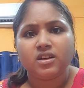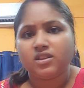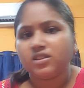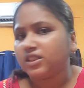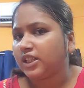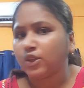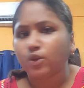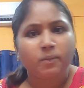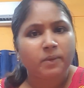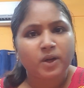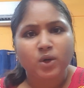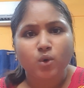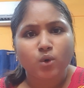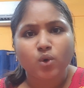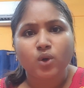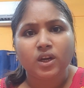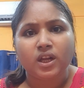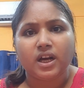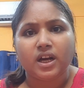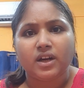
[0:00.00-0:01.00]
যে তোমরা করো
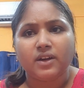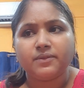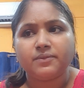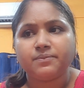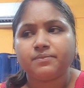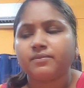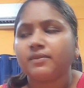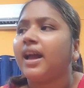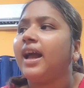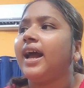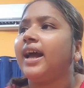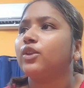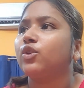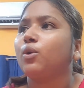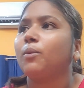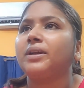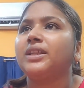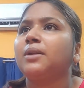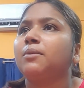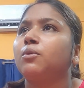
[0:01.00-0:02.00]
না হ্যাঁ
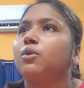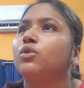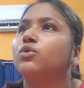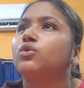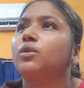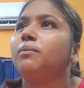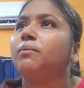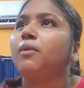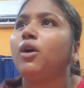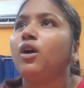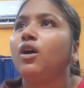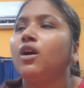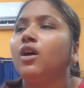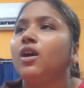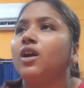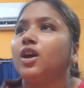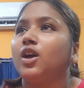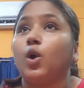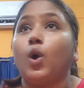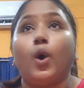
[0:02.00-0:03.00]
তোমাদের বক্তব্য
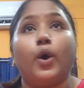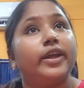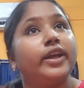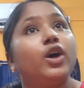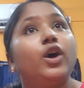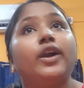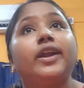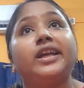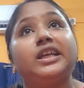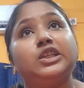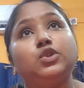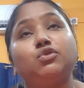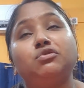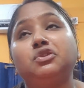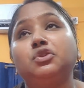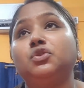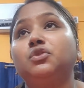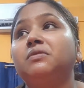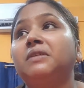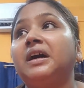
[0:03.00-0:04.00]
ঘরে ঘরে
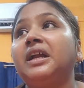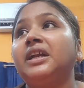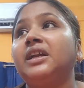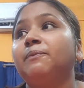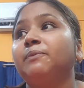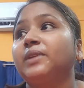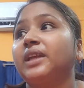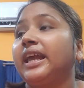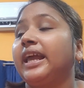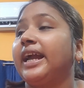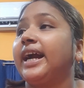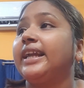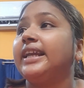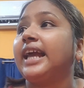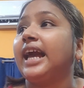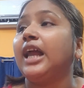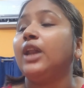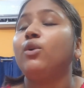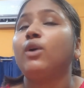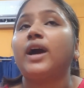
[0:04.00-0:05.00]
ইউটিউবার এখানে
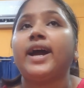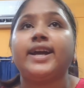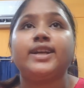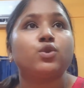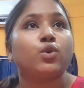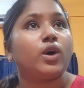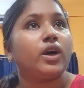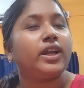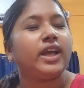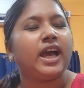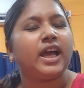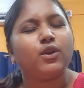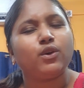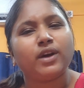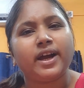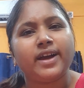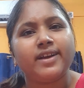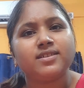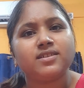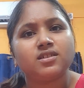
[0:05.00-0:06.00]
হ্যালো গাইজ ওখানে হ্যালো
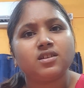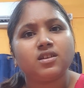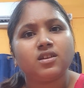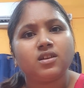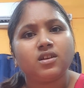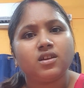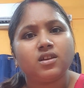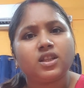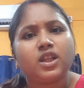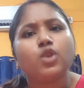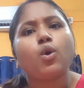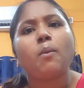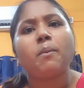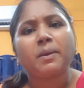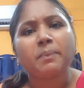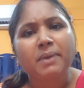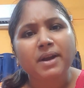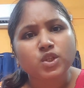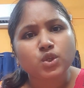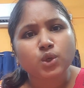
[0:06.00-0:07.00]
গাইজ তা তোমরা
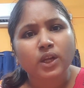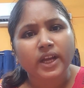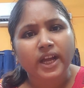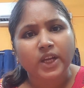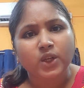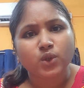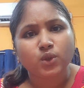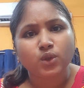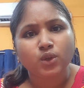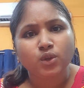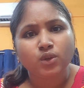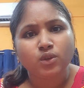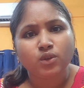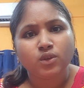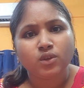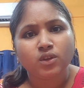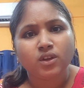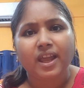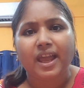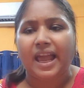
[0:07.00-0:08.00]
পারছো না কেন গো
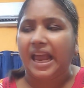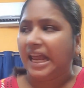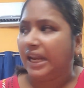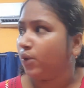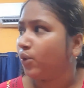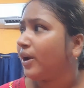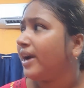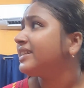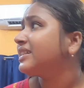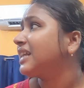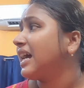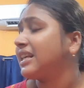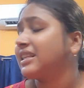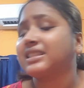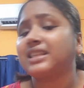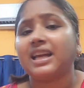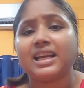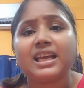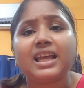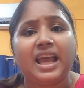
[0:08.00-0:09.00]
হ্যালো গাইজ
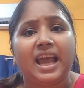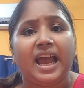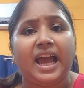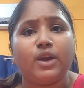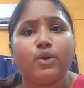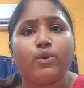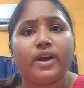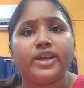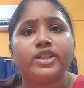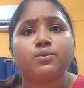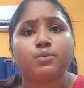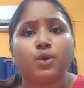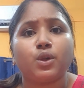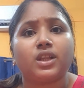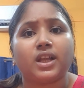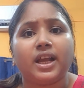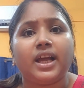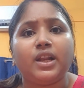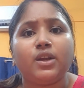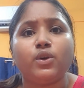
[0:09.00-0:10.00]
রাস্তায় গিয়ে হ্যালো গাইজ বলতে
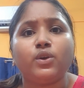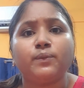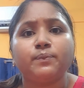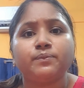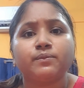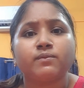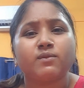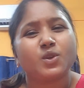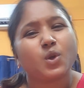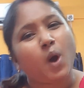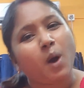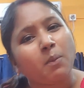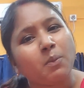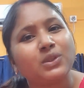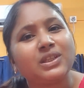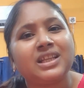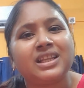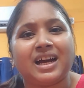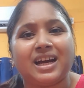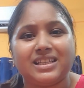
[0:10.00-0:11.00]
গেলেও
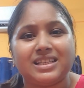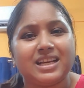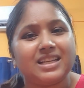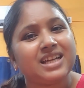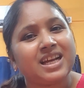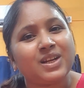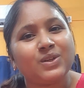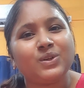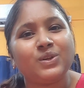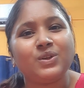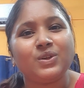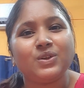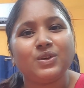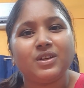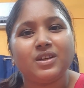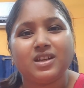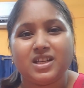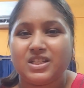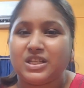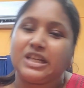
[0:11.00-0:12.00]
ক্ষমতা থাকা যায় জানো
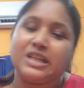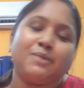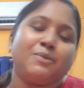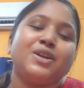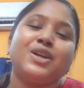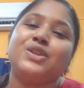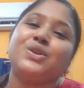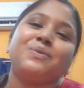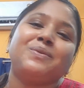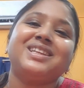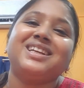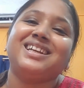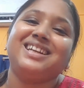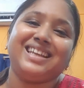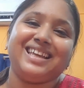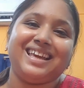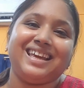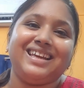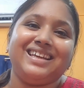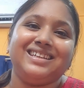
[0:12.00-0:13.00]
সেটা মনে হয় তোমাদের
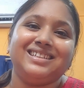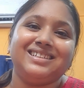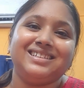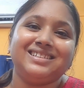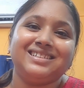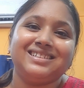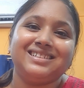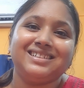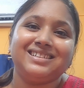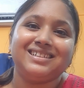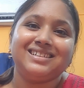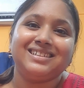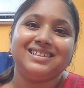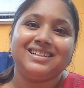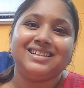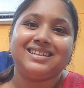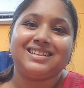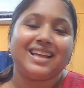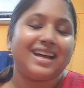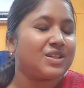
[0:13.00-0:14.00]
নেই
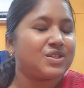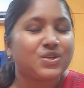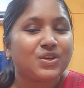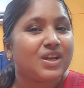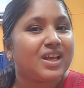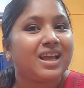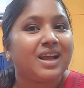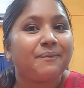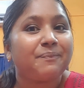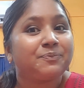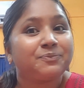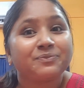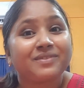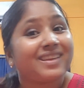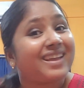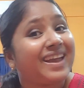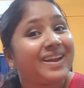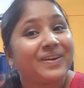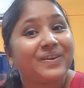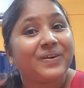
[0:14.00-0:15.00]
তার জন্য
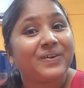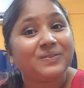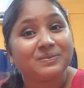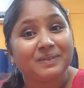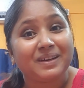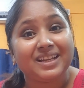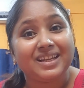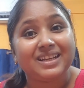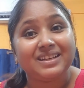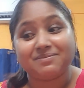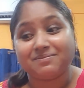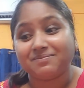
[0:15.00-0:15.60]
এরকম মানে